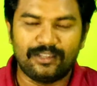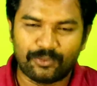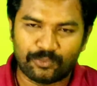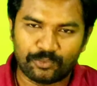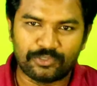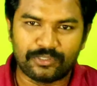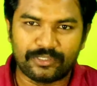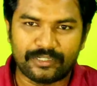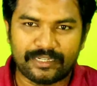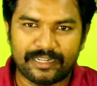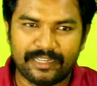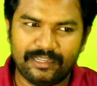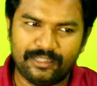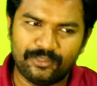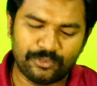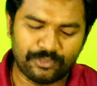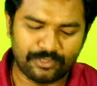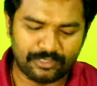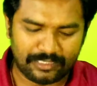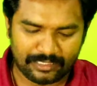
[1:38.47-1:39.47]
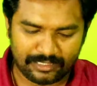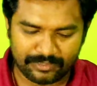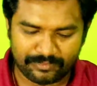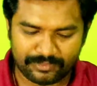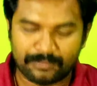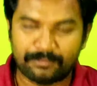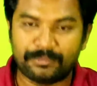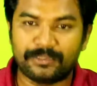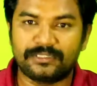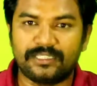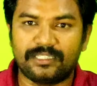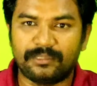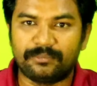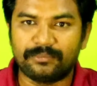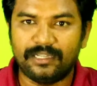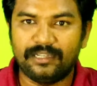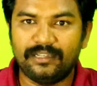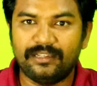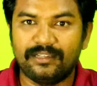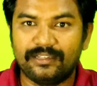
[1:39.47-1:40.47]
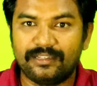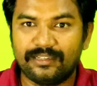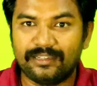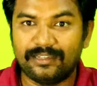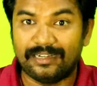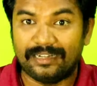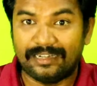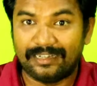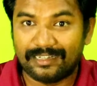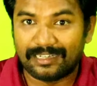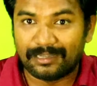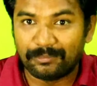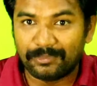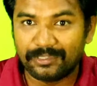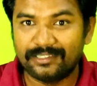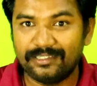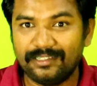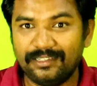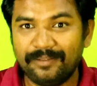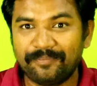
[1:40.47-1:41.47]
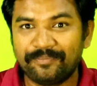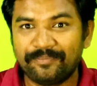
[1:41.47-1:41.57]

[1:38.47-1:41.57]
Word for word: கொடுத்துருக்காங்க இது ஒரு நல்ல வரப்பிரசாதம் தான் ஆனால் நமக்கு